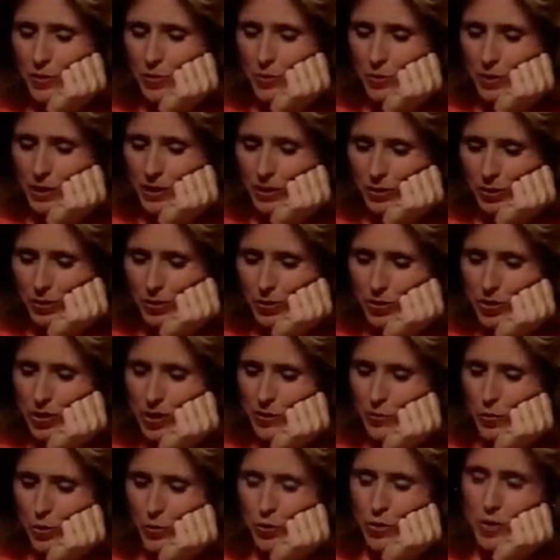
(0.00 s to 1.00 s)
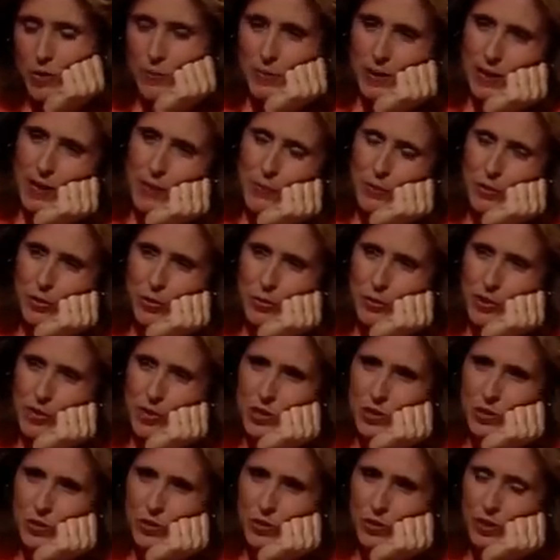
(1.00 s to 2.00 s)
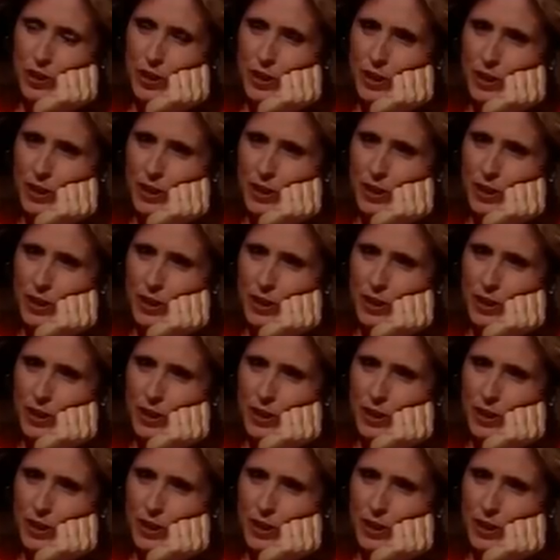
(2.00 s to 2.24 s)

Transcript: cuando se aprobó en el Parlamento Vasco